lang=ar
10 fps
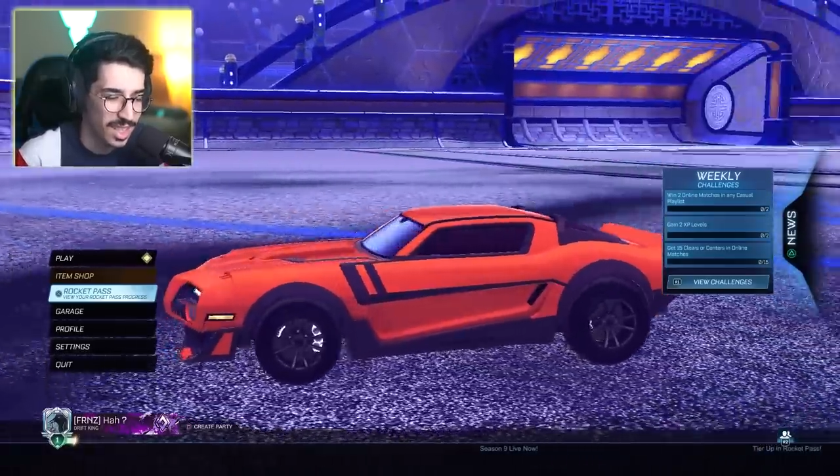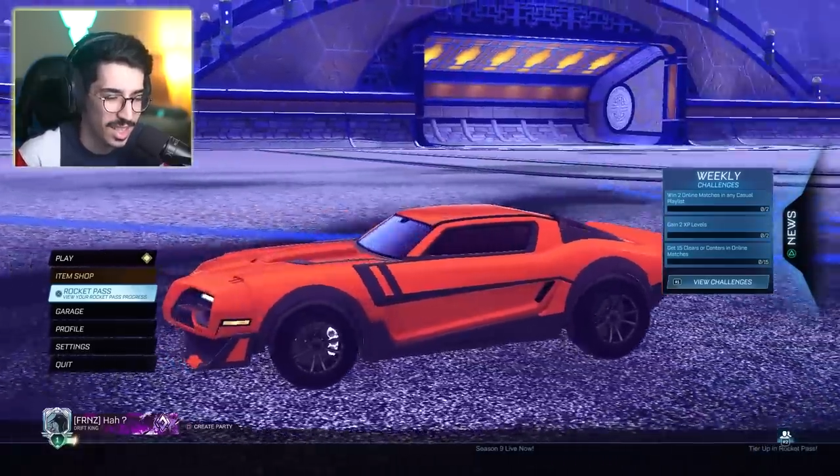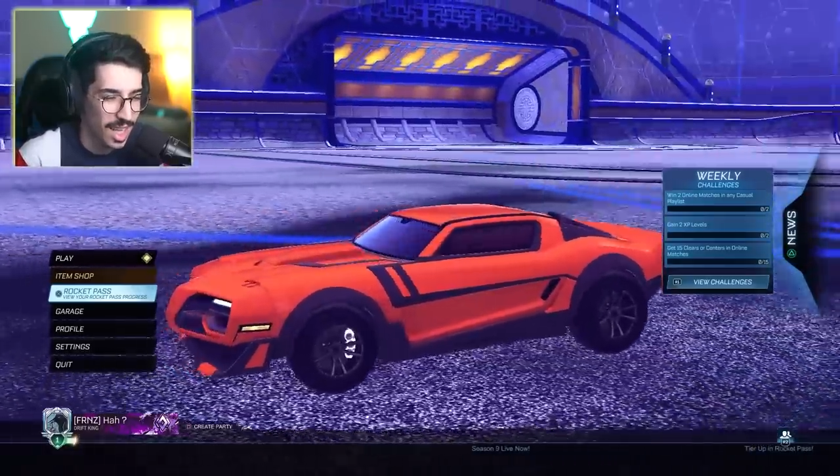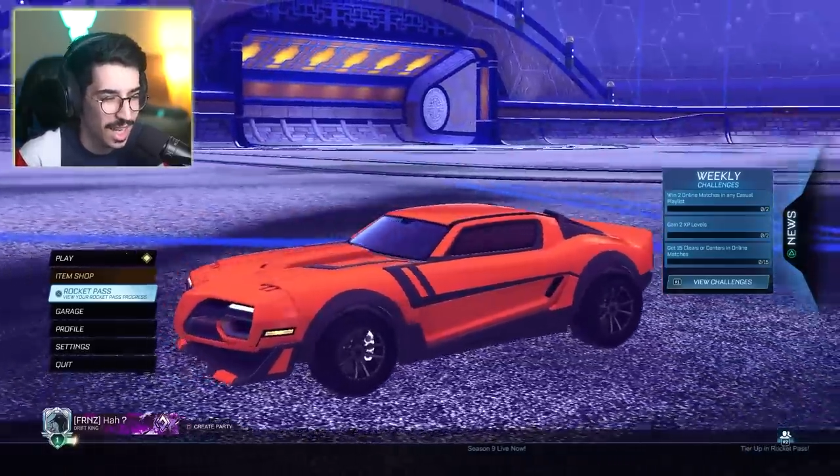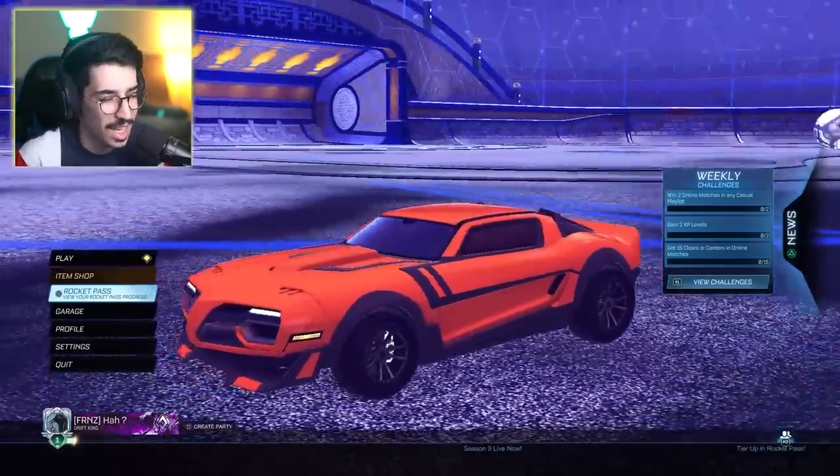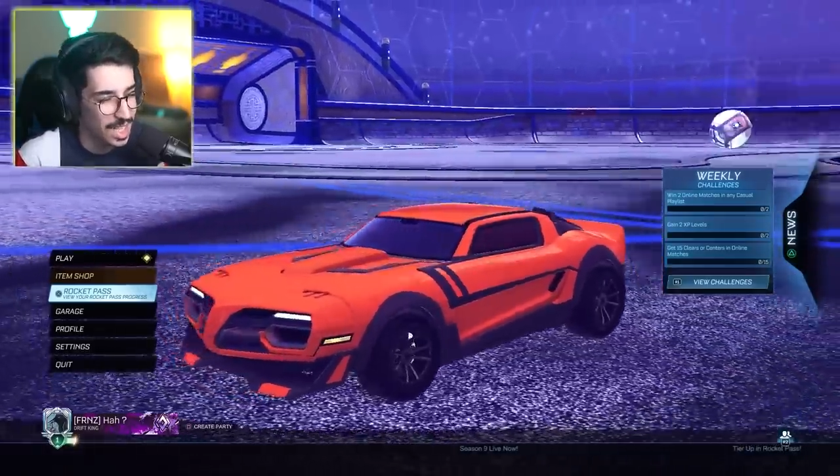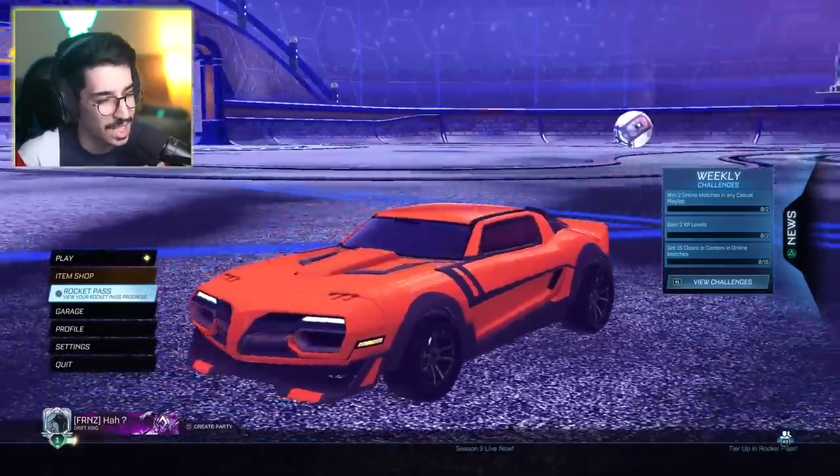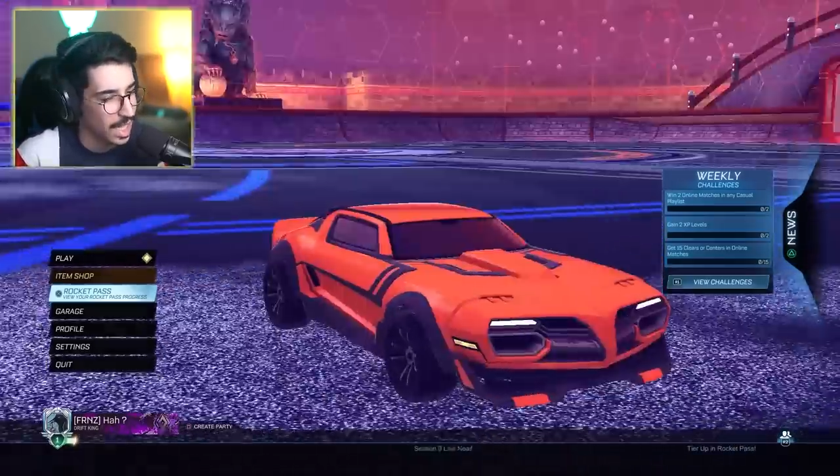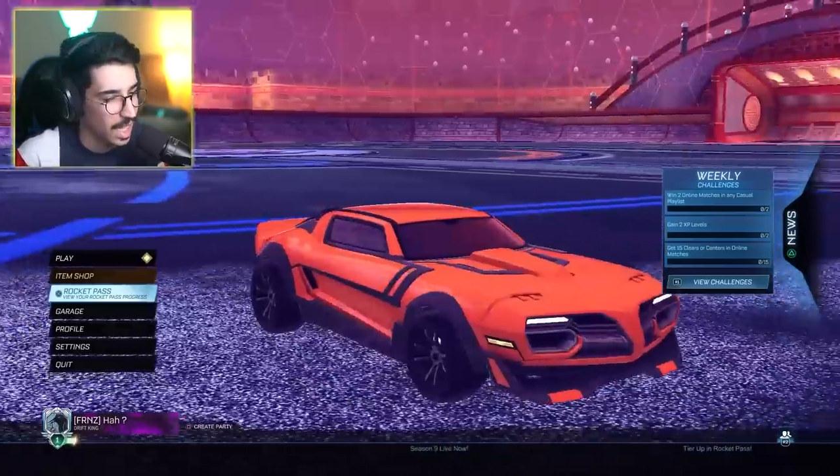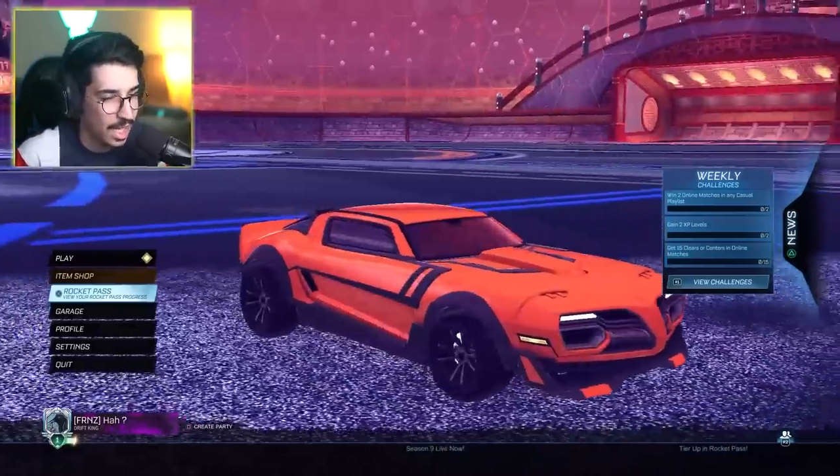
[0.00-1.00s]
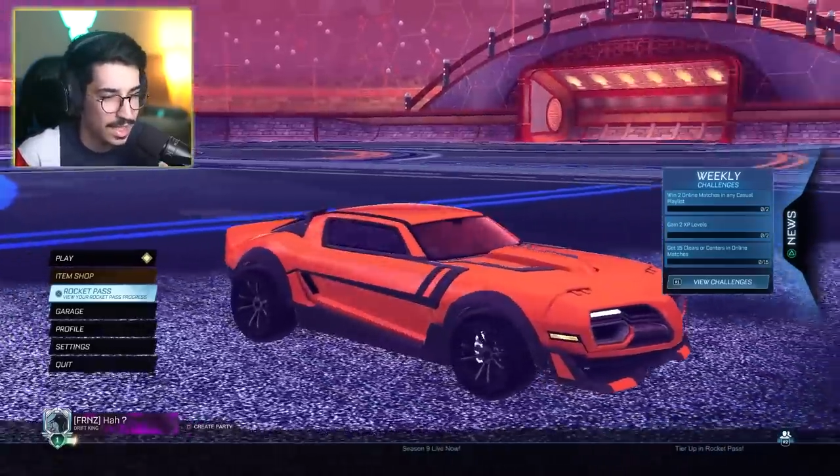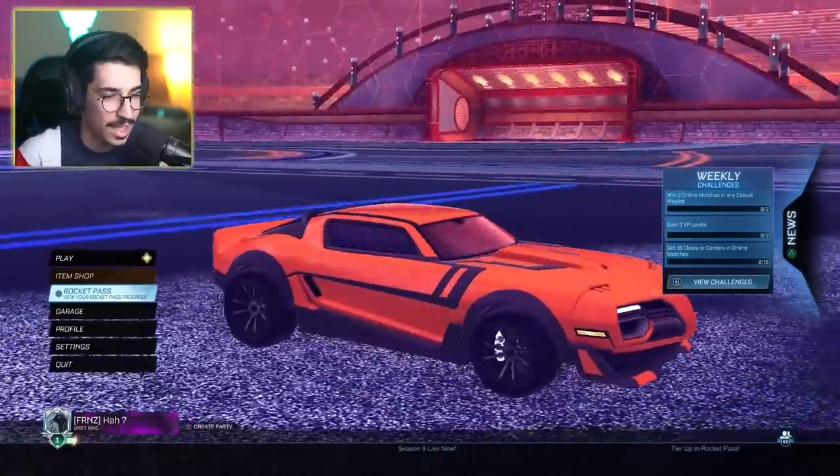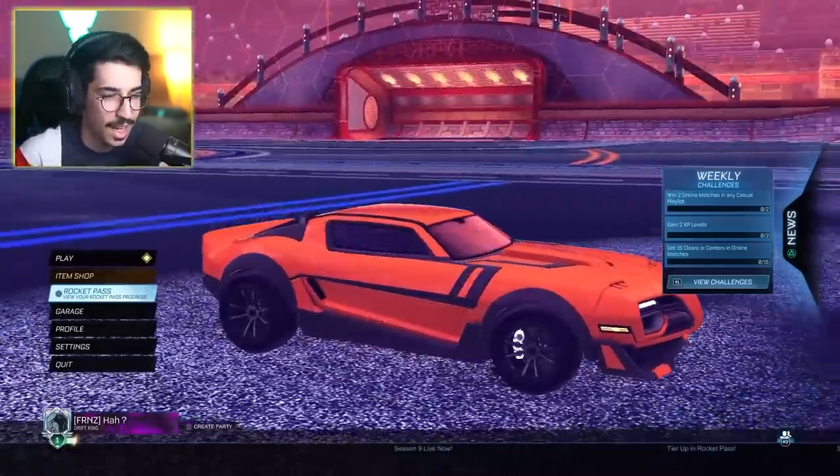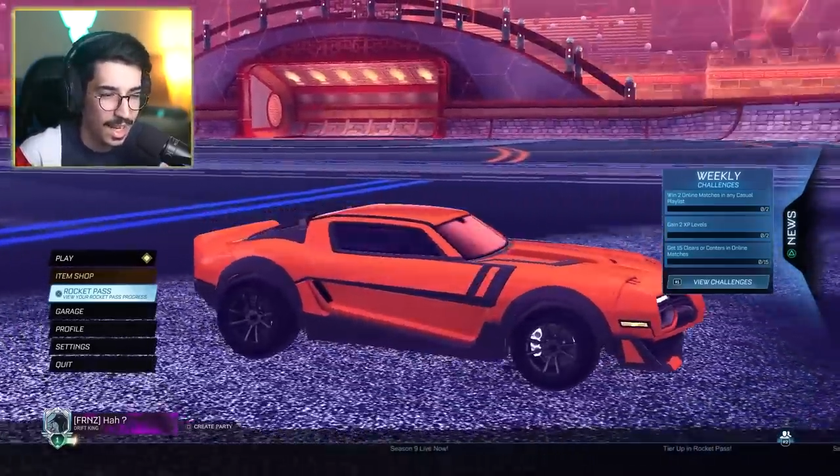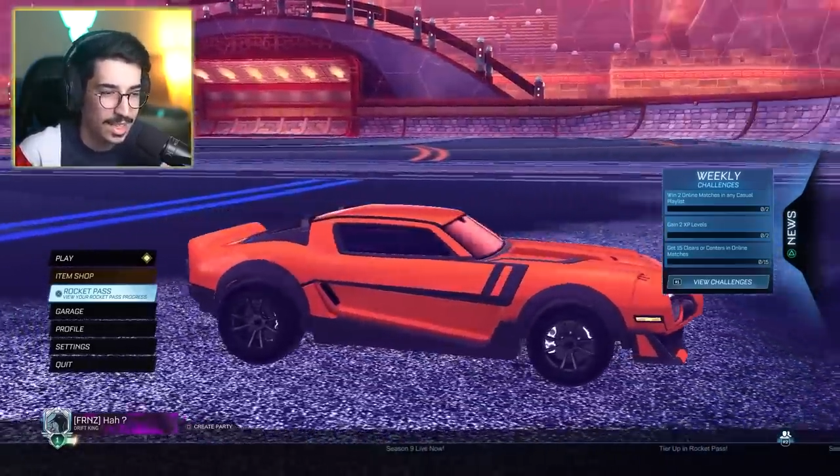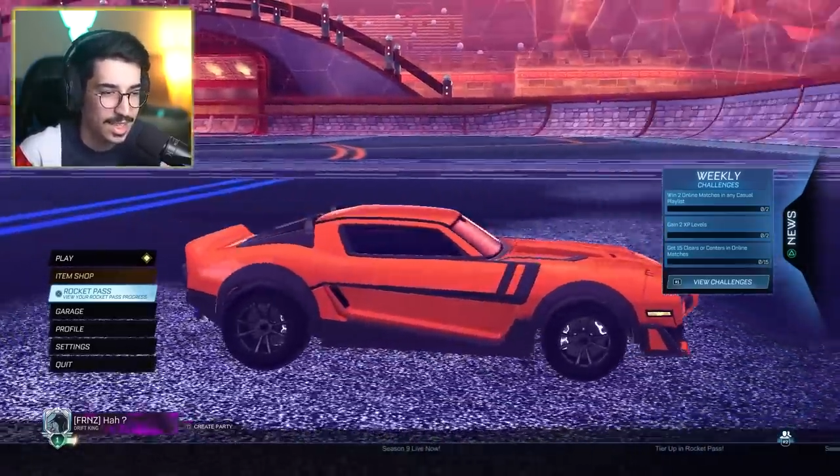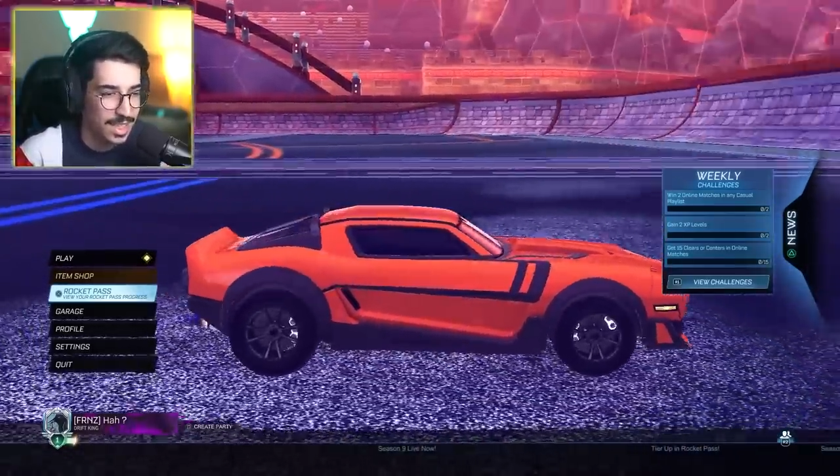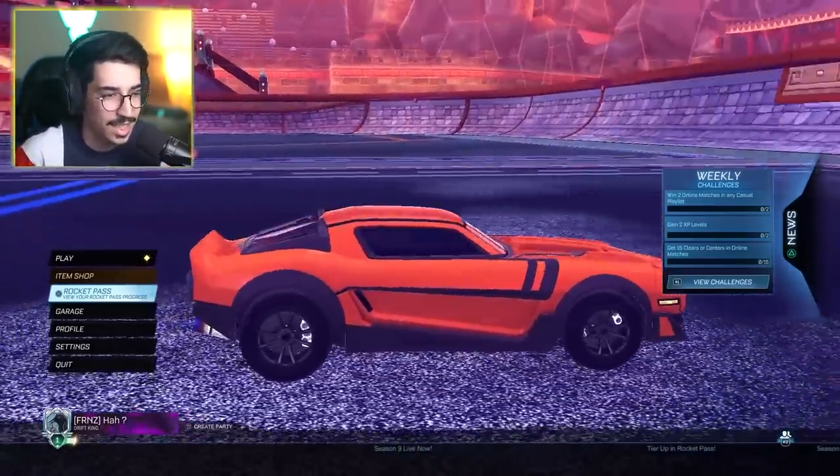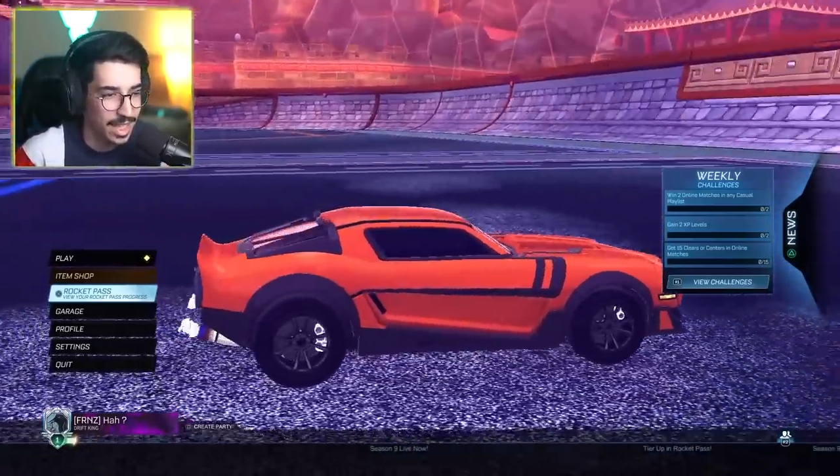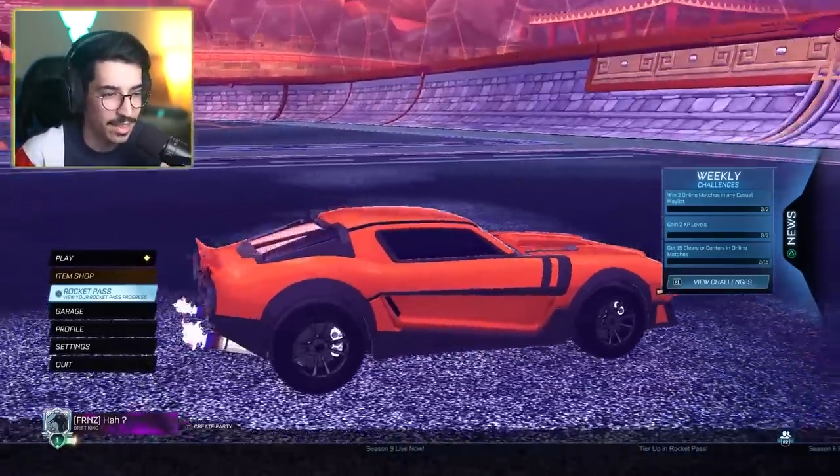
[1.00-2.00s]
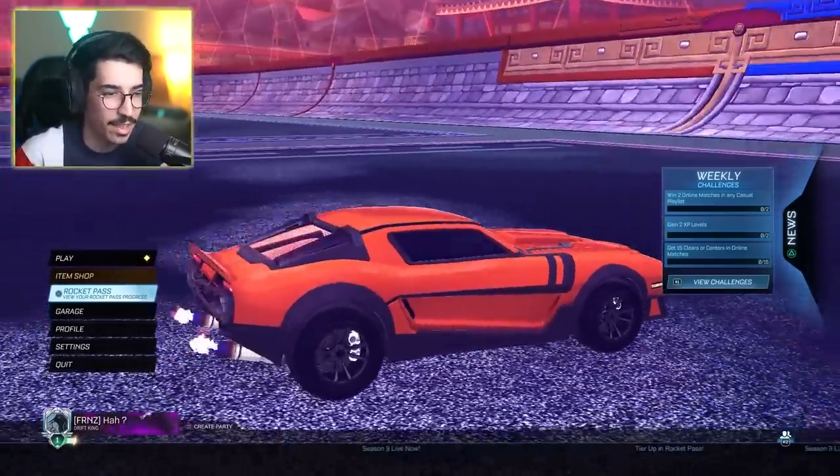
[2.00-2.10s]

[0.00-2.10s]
على الشارجر على شيء زي كذا